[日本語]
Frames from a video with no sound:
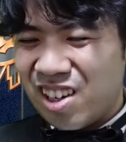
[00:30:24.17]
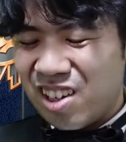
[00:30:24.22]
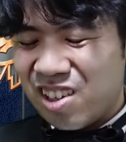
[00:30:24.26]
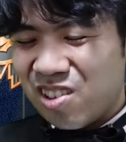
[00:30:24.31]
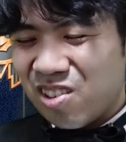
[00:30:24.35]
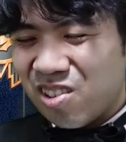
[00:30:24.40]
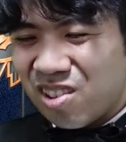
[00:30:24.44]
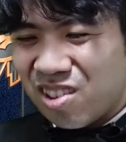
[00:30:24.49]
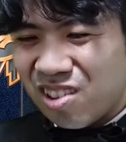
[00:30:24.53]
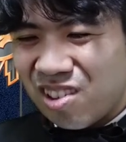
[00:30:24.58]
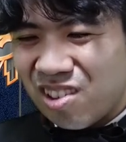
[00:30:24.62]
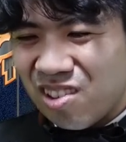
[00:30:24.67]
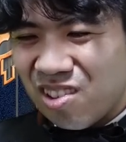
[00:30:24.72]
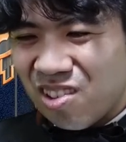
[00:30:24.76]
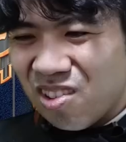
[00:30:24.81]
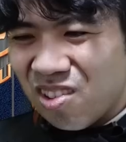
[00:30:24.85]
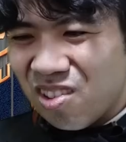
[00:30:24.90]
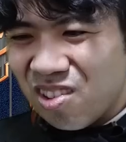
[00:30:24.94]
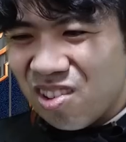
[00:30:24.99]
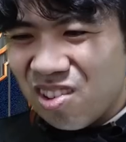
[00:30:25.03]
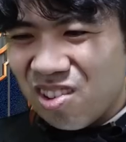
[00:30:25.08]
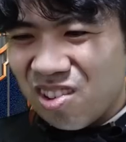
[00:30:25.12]
ゆする
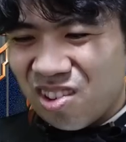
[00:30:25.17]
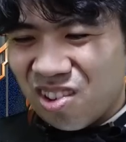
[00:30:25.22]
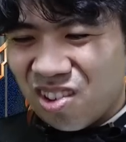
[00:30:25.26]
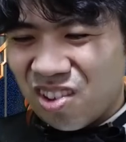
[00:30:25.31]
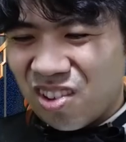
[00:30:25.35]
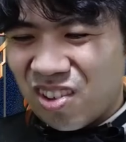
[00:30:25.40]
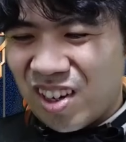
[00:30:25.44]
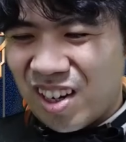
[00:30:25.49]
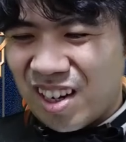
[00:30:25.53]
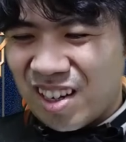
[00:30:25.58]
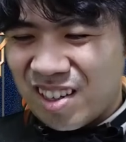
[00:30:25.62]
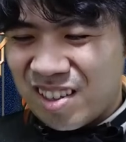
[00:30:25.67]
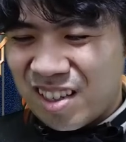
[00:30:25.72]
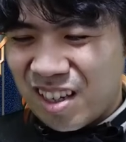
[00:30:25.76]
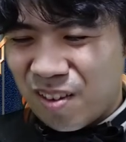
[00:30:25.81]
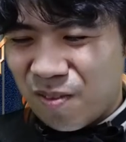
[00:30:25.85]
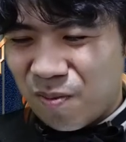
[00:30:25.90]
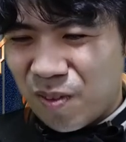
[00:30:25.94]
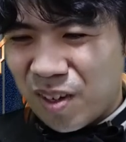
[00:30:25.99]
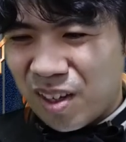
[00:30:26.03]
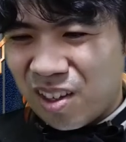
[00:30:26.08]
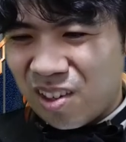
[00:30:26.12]
王入道は3
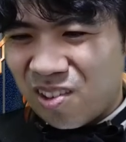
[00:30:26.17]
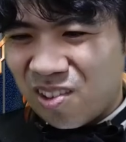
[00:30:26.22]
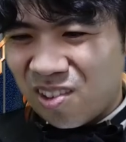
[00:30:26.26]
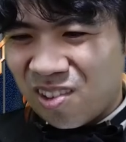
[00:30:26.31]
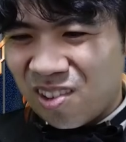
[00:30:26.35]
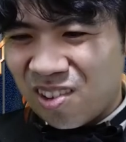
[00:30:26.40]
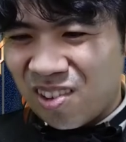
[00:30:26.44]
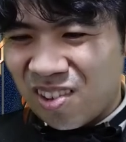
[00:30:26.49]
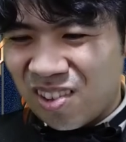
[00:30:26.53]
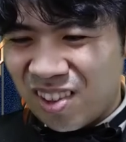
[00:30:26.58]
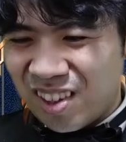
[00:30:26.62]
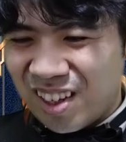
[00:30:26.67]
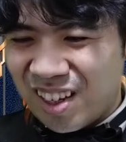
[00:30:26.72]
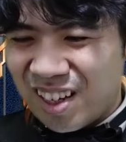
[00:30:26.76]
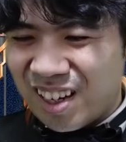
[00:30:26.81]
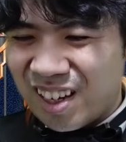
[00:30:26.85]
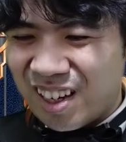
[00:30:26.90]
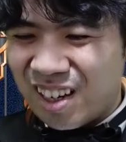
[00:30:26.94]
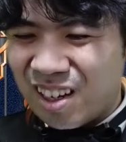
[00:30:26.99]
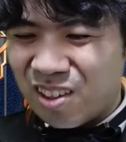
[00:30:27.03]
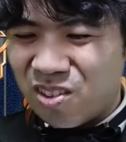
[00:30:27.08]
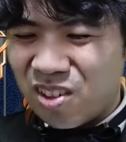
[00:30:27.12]
マナ64
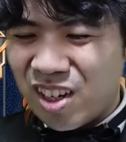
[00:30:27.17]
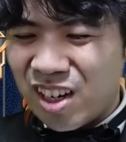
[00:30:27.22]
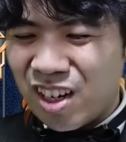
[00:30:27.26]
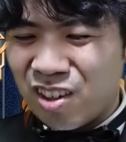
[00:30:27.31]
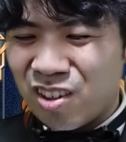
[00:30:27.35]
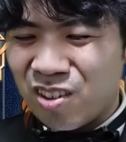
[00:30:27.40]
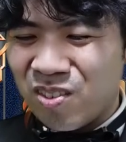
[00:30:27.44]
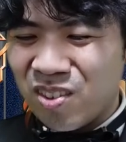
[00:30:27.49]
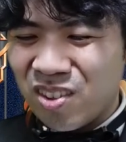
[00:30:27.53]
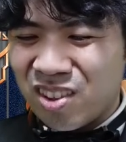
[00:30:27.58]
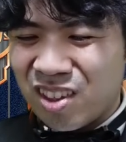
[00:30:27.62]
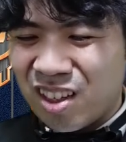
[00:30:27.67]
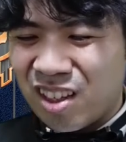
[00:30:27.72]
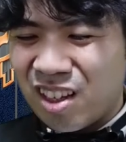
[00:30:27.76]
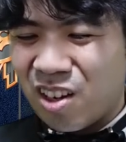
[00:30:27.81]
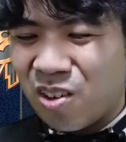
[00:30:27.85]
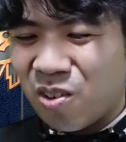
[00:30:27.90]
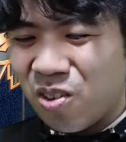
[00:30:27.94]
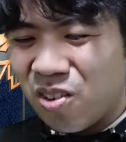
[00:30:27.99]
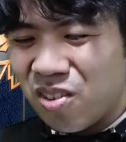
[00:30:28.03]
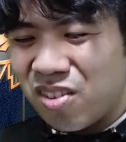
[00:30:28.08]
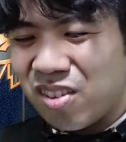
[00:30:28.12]
で、威迫持ってて、
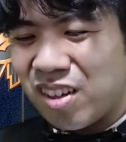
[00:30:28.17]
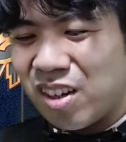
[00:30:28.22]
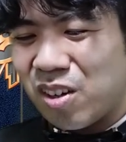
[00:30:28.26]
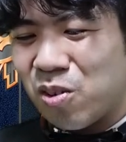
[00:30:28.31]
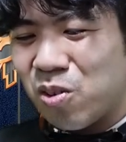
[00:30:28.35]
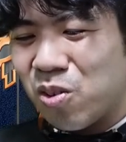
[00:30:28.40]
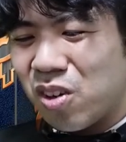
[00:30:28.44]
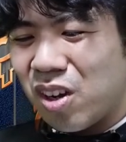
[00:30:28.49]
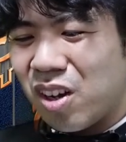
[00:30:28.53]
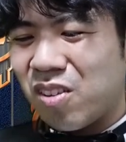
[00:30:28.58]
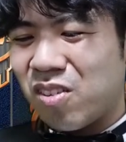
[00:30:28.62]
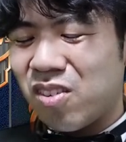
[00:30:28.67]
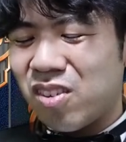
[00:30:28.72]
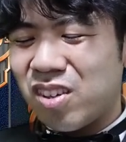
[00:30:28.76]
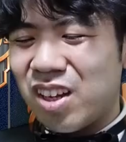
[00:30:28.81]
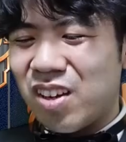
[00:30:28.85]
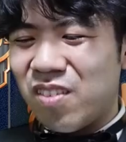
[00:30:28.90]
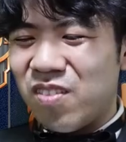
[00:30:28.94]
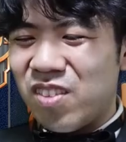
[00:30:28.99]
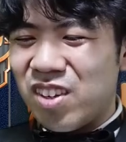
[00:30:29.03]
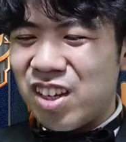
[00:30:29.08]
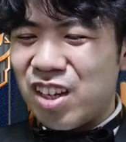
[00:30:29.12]
こいつが攻撃する
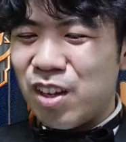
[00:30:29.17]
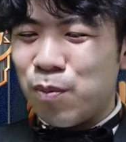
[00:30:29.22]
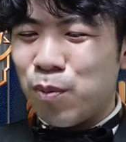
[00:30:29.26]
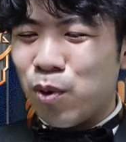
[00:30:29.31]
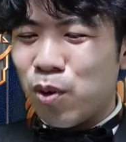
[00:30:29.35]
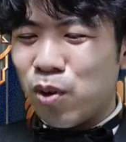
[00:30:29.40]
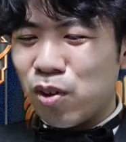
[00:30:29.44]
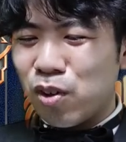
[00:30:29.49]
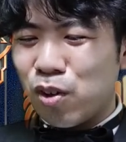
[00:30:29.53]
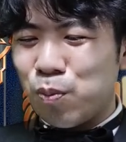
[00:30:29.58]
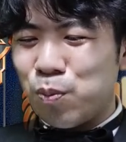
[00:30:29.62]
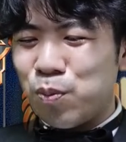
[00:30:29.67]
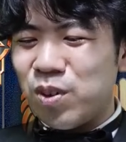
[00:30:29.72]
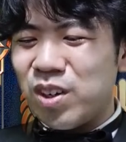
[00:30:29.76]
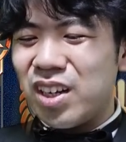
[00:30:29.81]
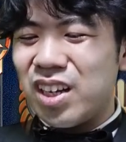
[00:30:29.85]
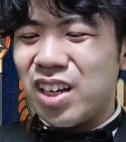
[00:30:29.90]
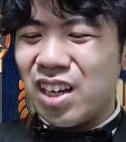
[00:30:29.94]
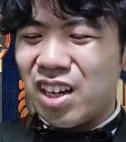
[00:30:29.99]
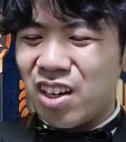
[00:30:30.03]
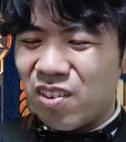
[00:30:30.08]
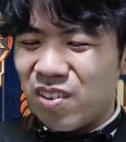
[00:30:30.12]
たびに防御
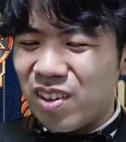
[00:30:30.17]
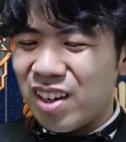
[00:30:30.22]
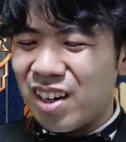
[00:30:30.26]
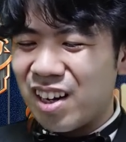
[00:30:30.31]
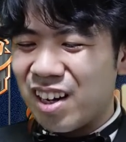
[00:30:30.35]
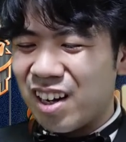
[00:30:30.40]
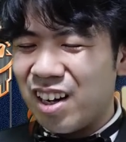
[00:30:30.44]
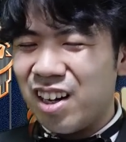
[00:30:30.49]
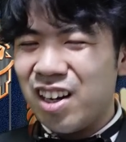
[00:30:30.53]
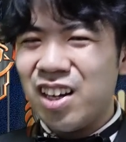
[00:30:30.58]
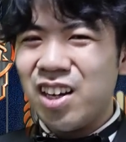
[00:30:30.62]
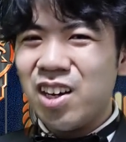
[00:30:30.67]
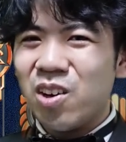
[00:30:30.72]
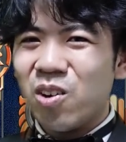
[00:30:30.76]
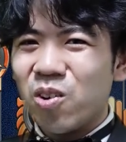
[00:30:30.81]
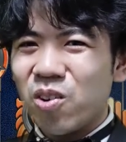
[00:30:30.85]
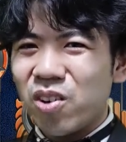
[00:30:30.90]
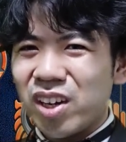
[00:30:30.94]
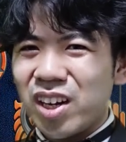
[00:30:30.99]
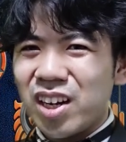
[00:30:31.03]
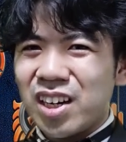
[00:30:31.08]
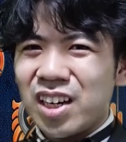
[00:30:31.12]
プレイヤーは
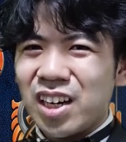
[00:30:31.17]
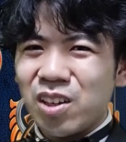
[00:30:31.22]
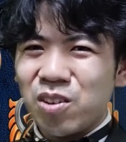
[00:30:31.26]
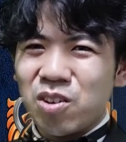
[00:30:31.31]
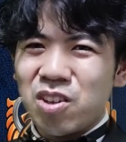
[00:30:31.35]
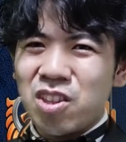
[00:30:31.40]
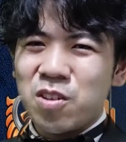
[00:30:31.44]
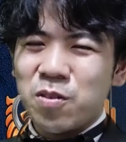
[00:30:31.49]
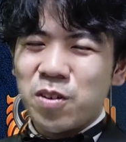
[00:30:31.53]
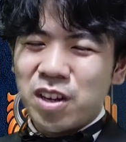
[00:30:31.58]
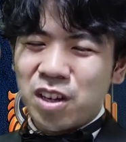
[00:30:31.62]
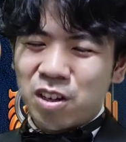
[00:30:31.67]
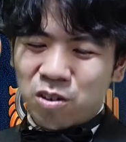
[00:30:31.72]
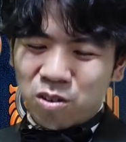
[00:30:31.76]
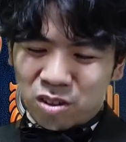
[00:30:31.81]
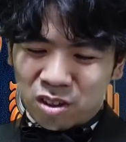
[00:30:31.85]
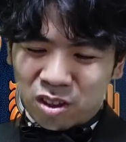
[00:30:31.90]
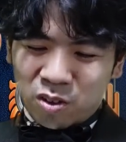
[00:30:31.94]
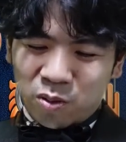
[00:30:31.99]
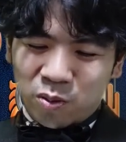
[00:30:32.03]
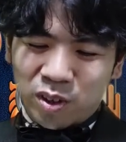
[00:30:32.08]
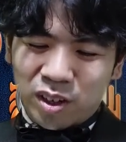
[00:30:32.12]
俺がカード1枚引くっ
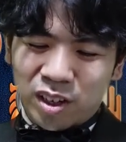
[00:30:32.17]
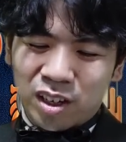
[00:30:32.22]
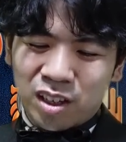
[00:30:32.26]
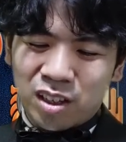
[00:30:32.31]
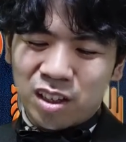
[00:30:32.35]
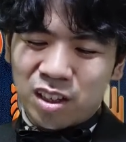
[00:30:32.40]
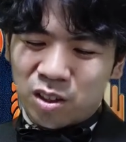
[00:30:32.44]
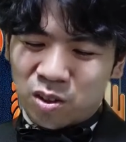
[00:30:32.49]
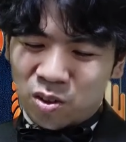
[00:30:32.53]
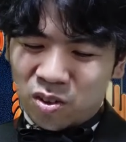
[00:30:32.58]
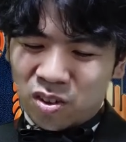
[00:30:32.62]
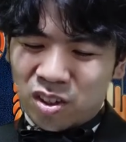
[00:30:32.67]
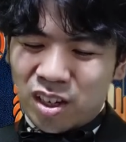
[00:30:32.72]
てのも選んでいいと。